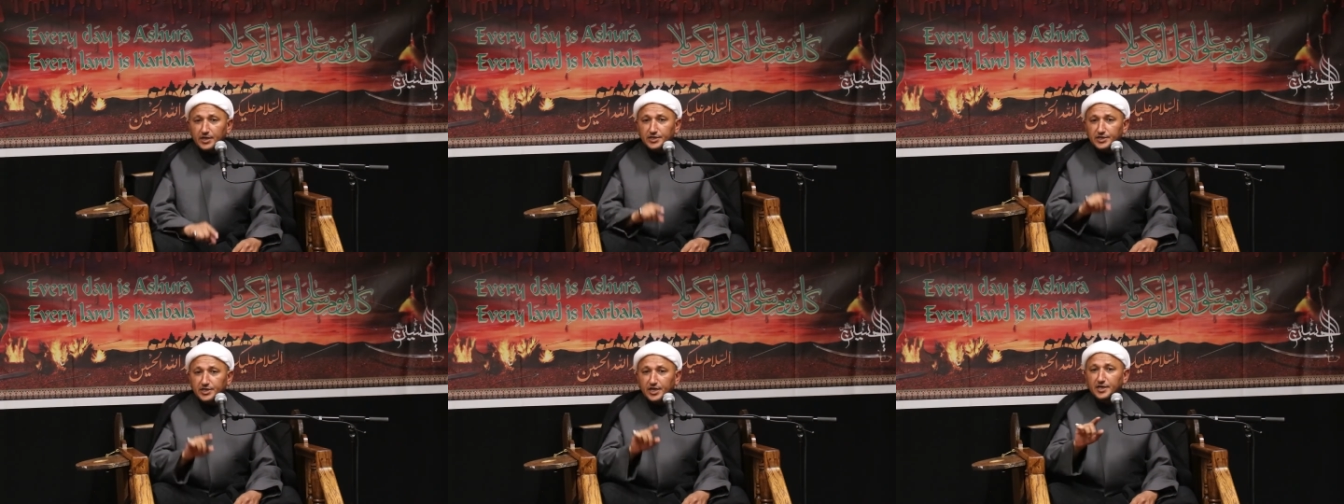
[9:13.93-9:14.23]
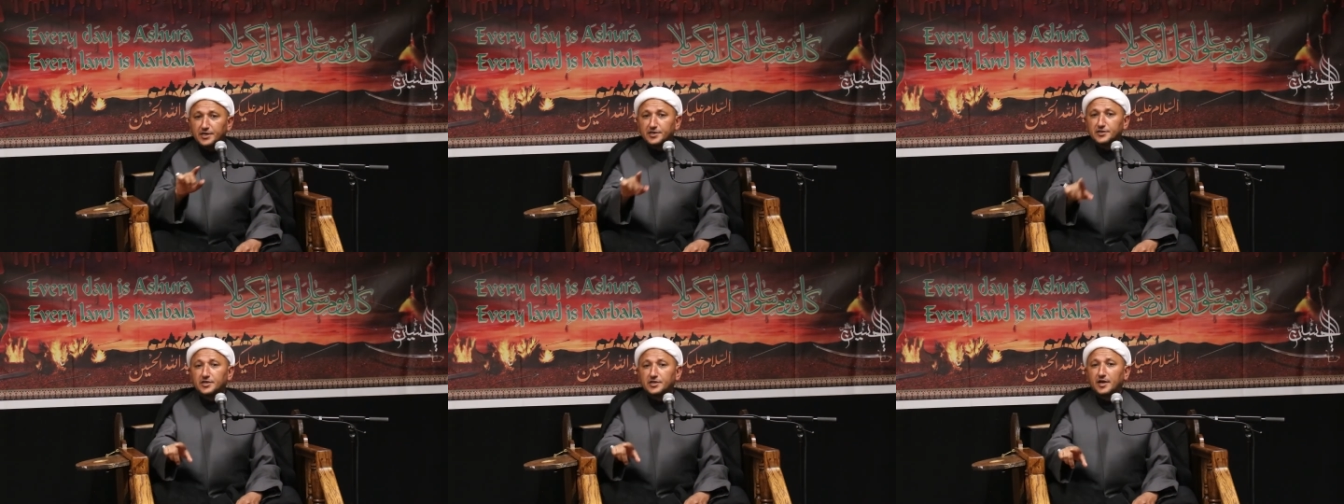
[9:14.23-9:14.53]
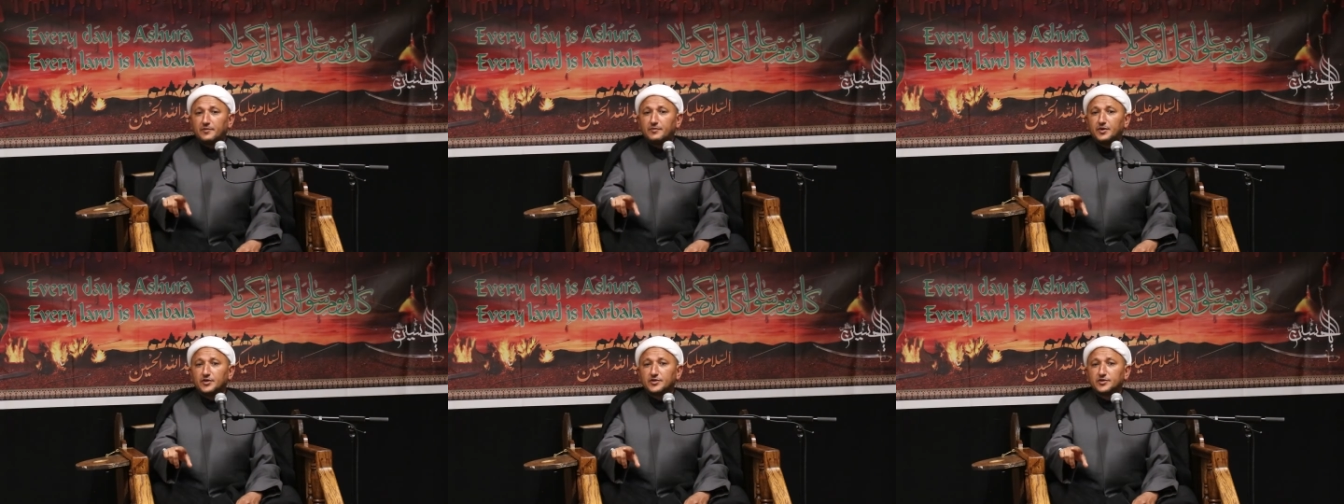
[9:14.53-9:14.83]

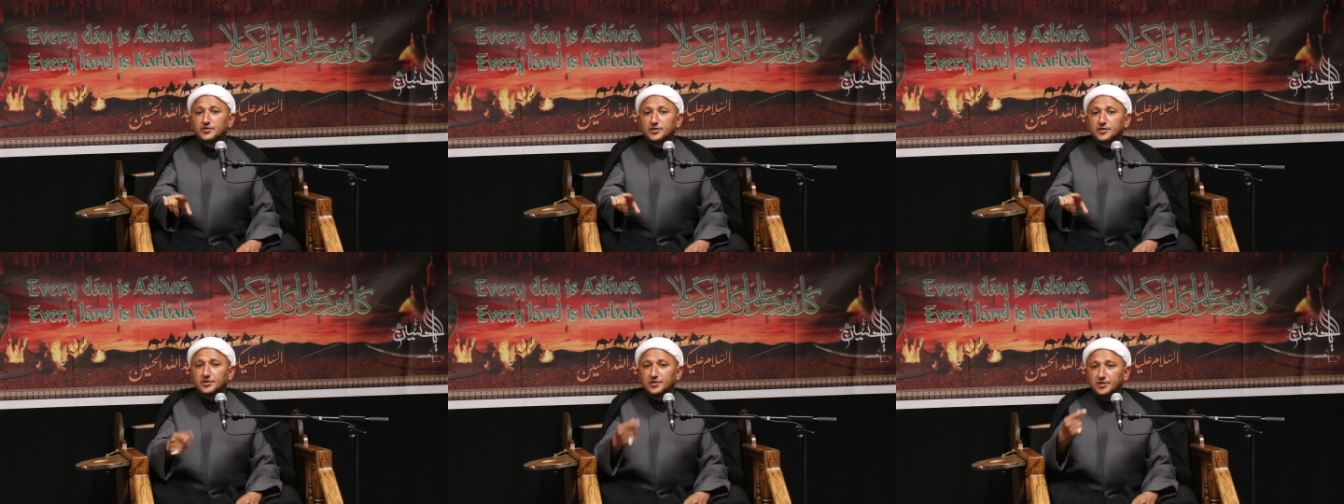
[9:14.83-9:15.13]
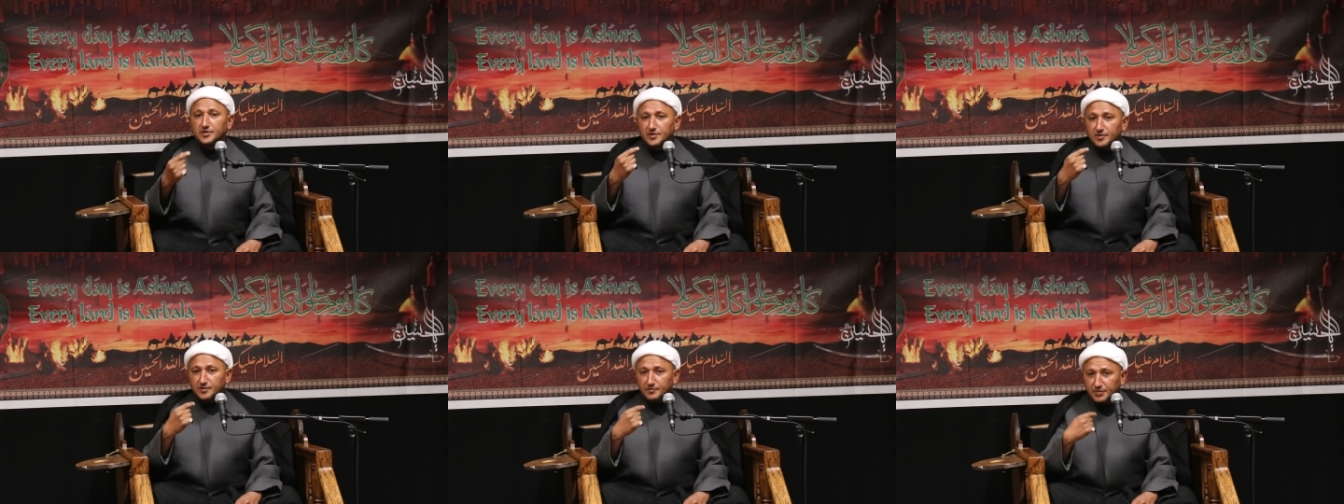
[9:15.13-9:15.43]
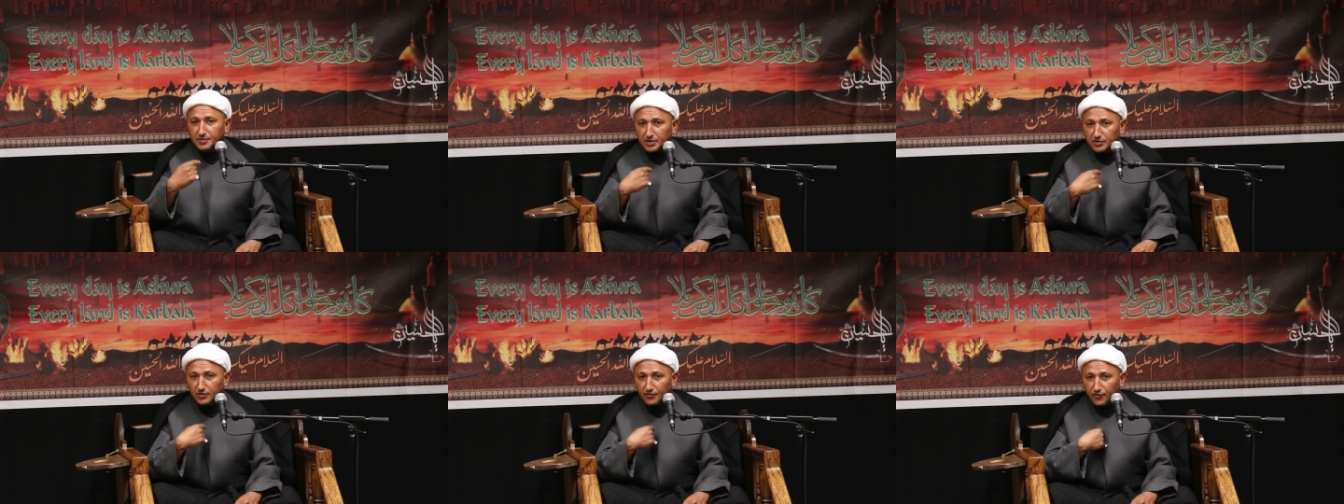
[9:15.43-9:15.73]
يرتبط
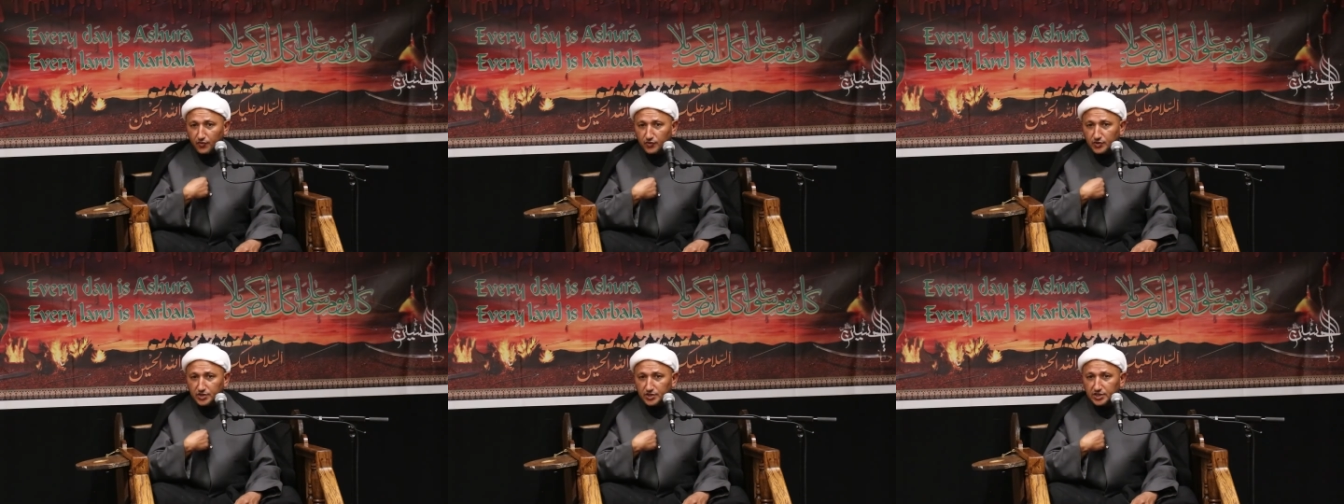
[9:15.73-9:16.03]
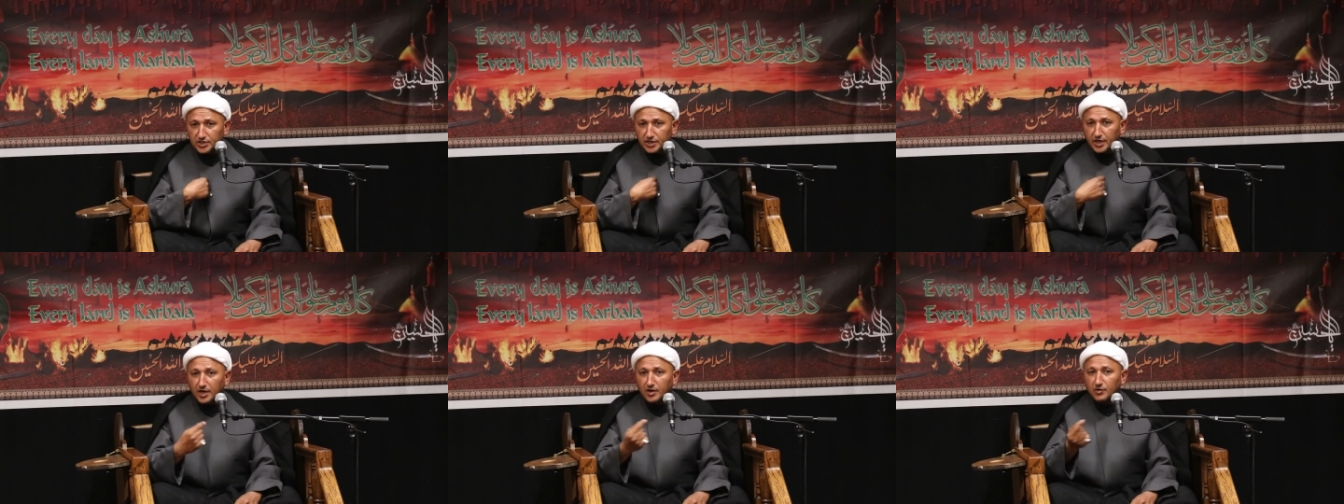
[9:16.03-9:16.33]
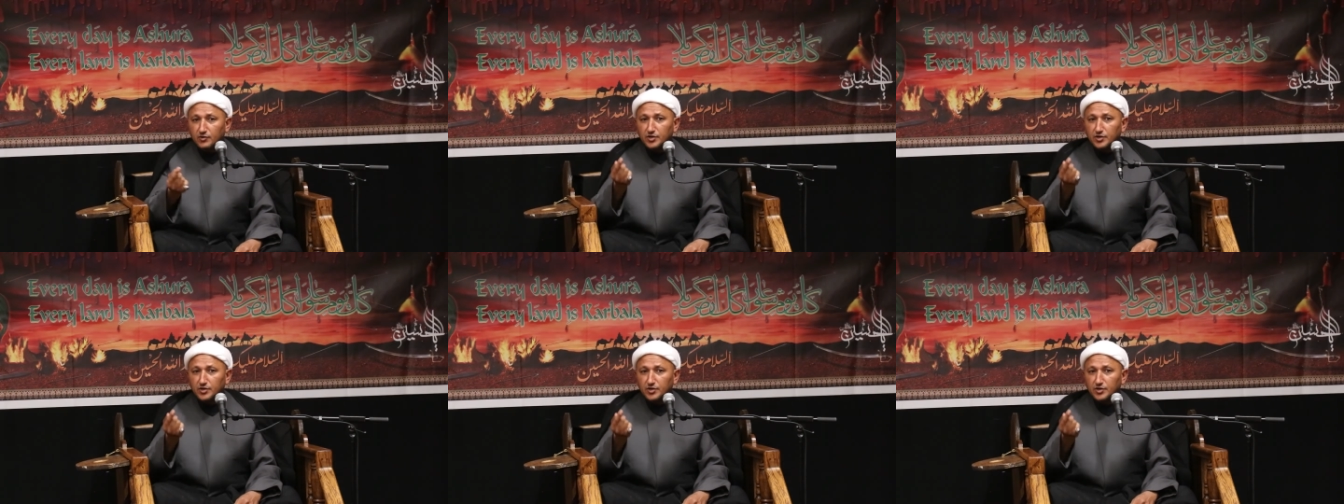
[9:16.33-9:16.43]
بنفوسنا